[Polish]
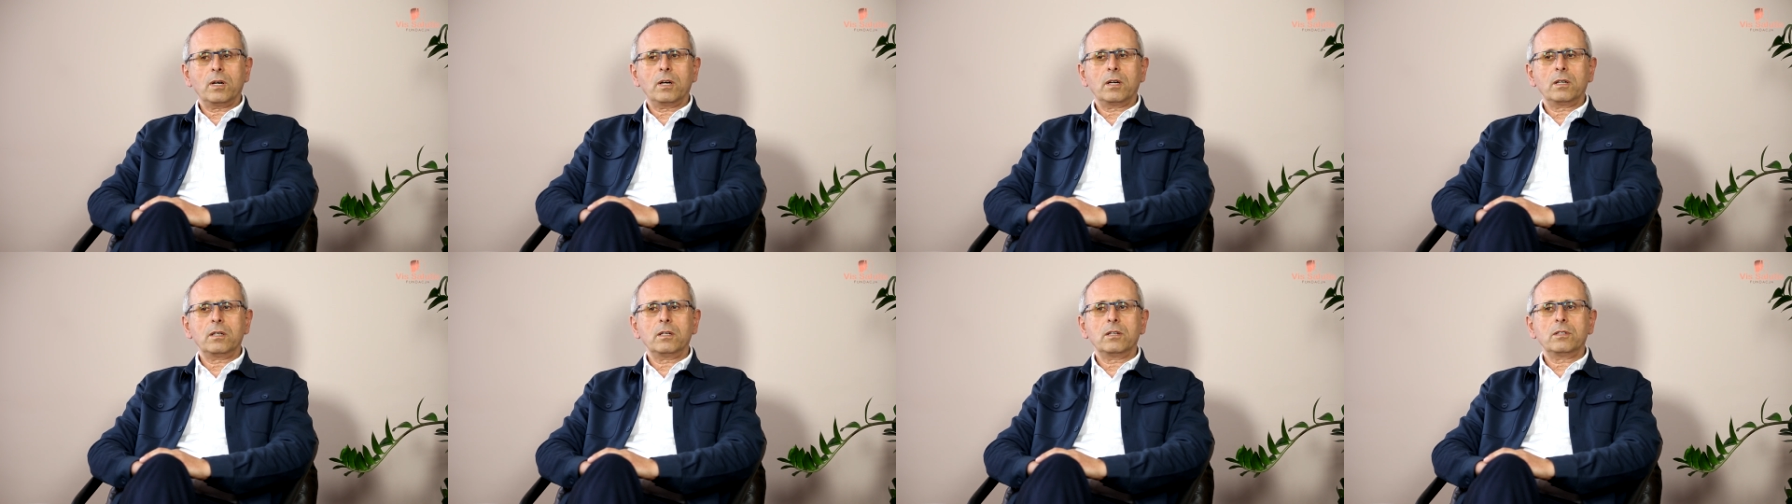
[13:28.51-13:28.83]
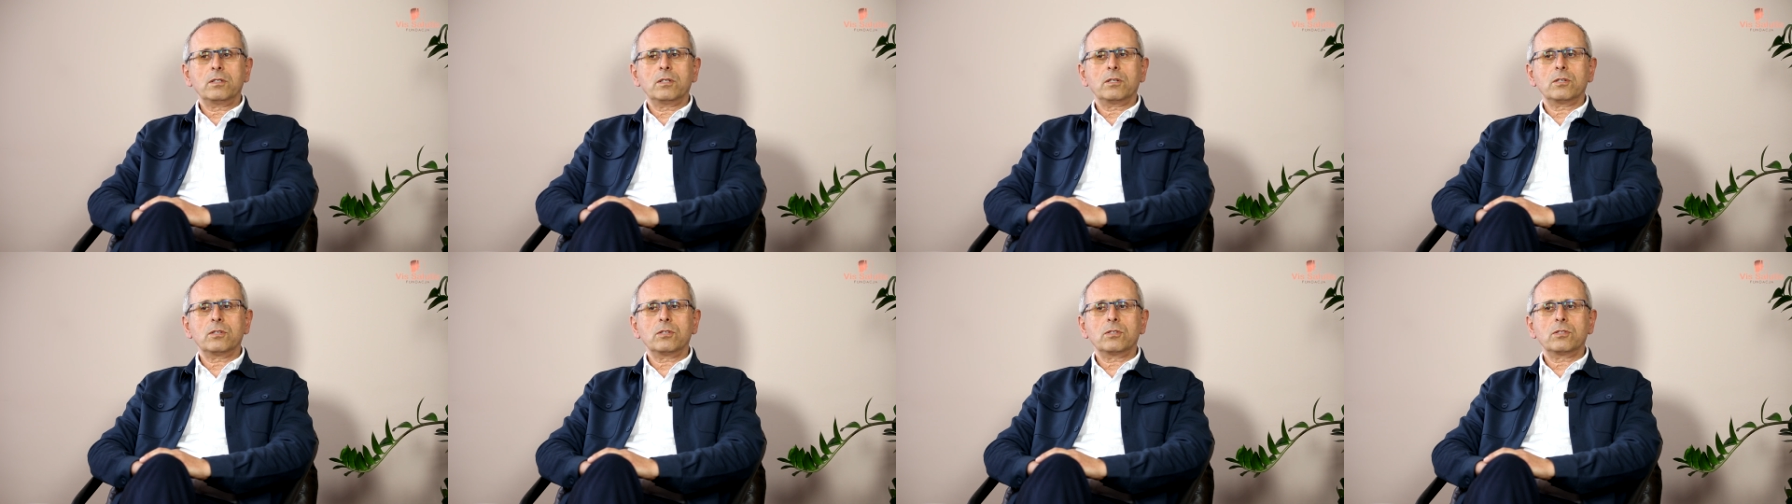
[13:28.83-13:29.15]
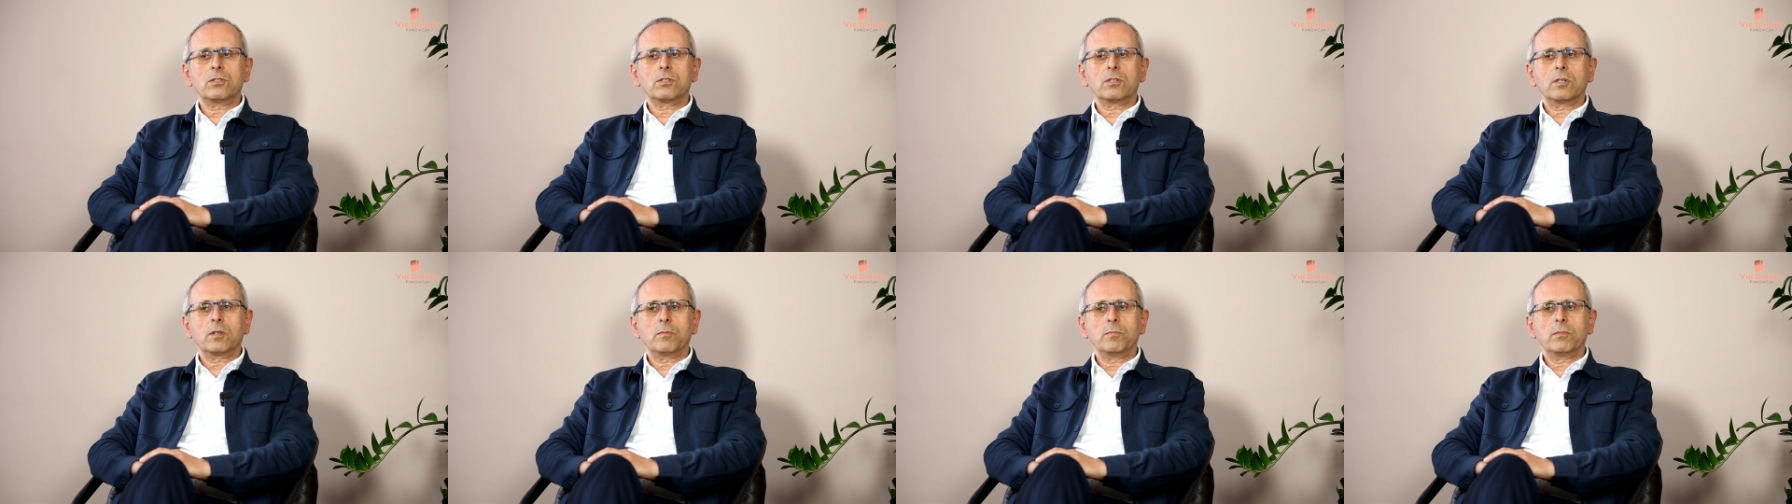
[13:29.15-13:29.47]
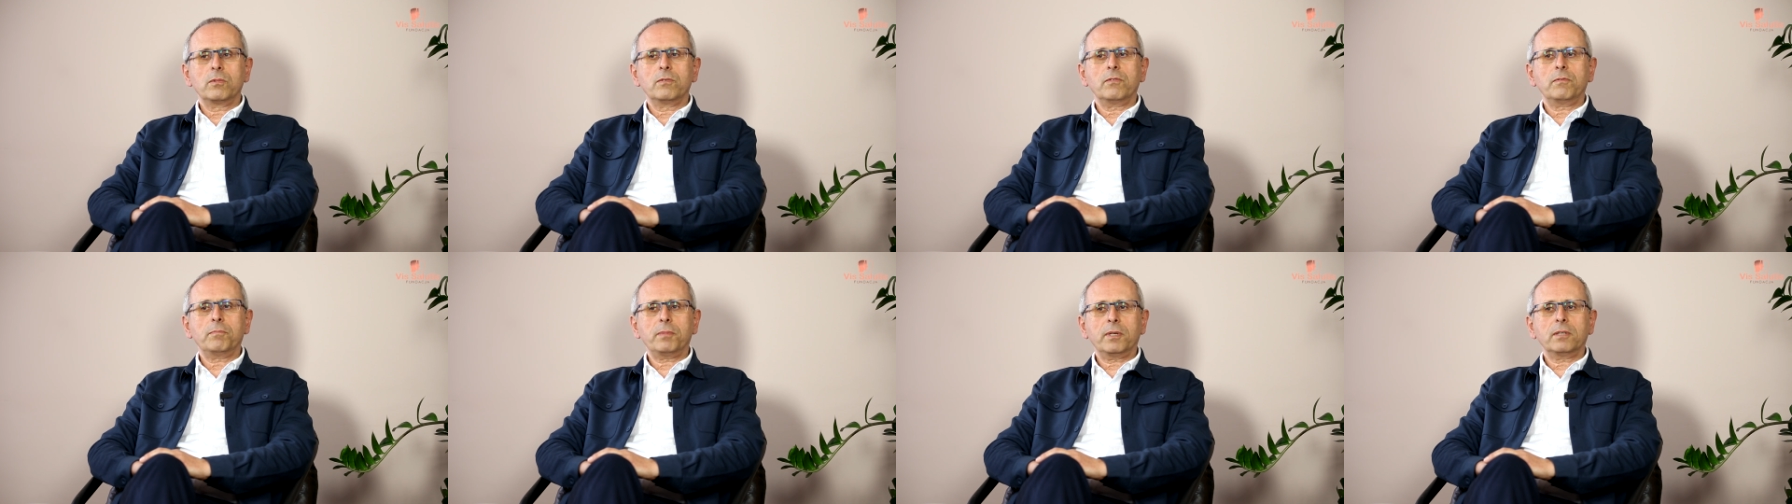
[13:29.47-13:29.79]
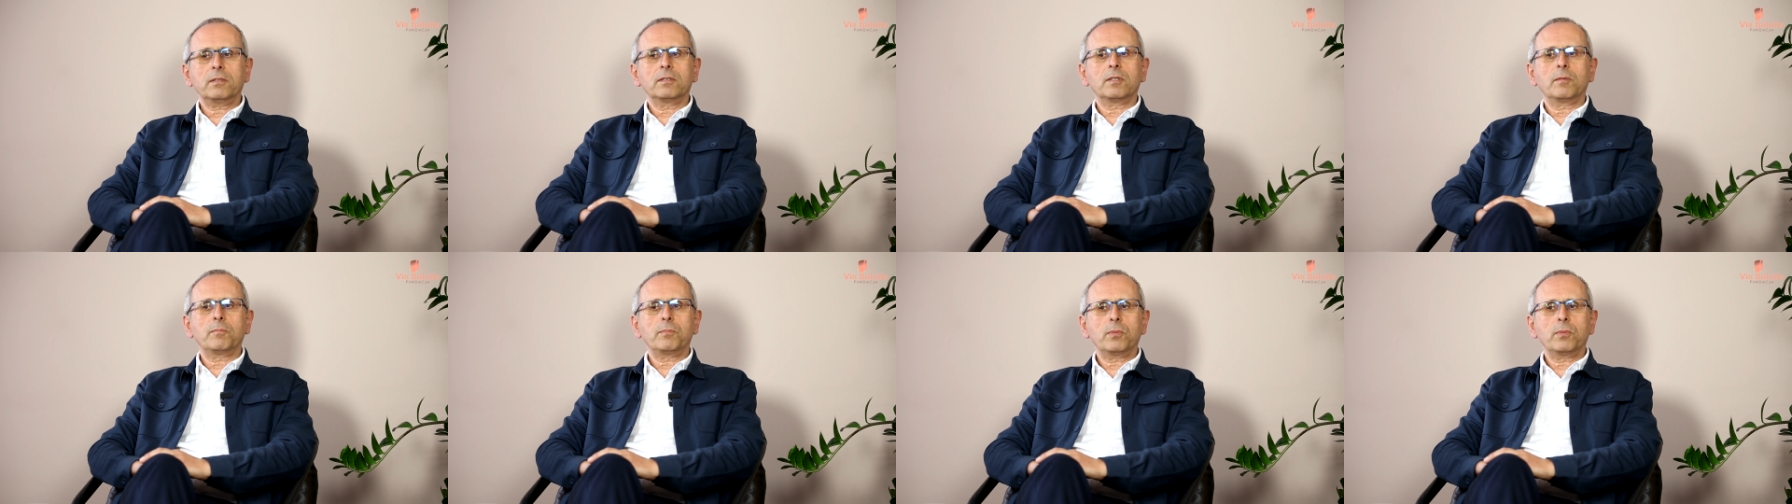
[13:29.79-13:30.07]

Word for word: ale też, żeby wpadł na